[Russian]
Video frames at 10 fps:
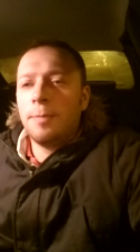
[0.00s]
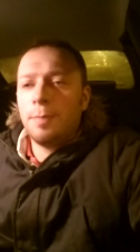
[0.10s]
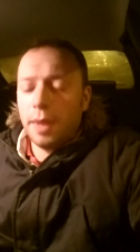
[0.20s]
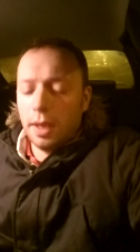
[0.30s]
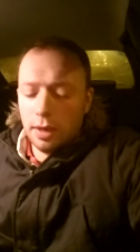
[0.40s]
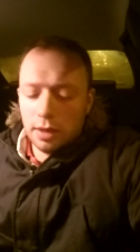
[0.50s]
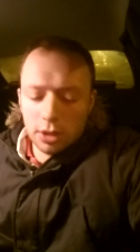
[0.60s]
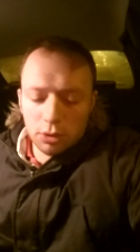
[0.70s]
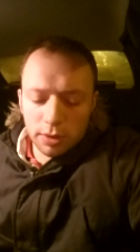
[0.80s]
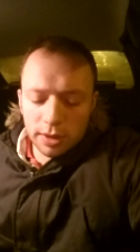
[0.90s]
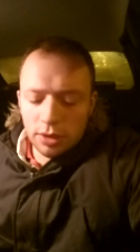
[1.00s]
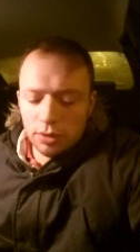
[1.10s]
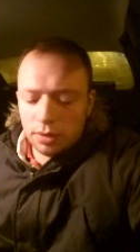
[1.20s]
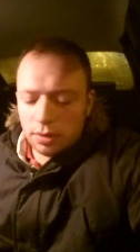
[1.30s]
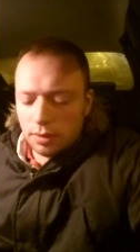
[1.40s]
а, который
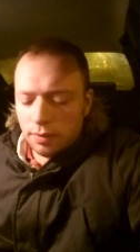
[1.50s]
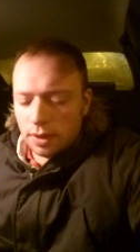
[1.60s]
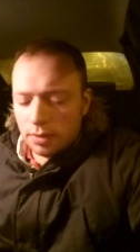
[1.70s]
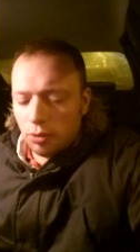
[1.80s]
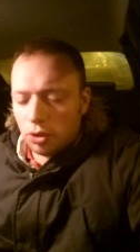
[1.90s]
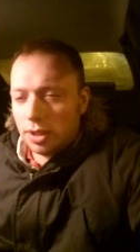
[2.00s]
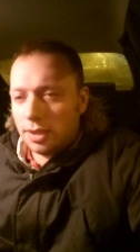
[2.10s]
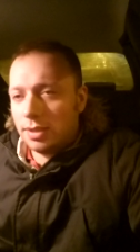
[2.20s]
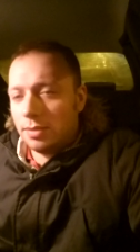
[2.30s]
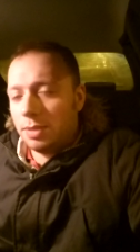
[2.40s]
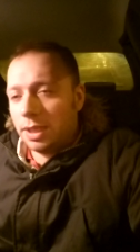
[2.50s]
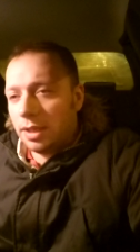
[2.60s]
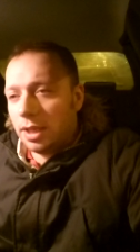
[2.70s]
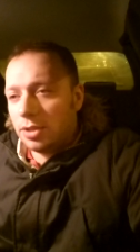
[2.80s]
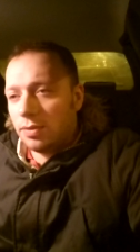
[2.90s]
дает возможность
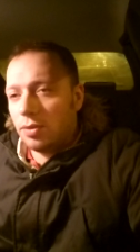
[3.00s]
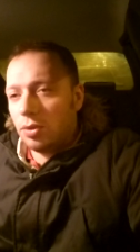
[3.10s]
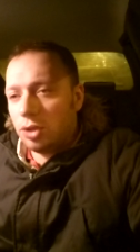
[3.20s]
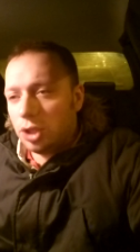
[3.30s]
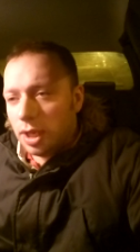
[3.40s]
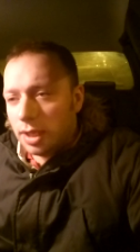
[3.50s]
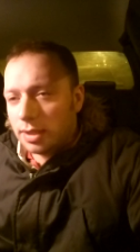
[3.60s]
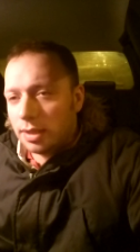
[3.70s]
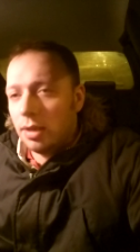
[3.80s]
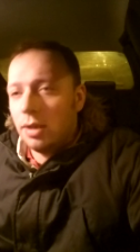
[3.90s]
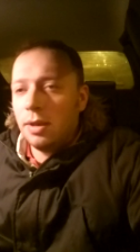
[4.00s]
передачам включаться,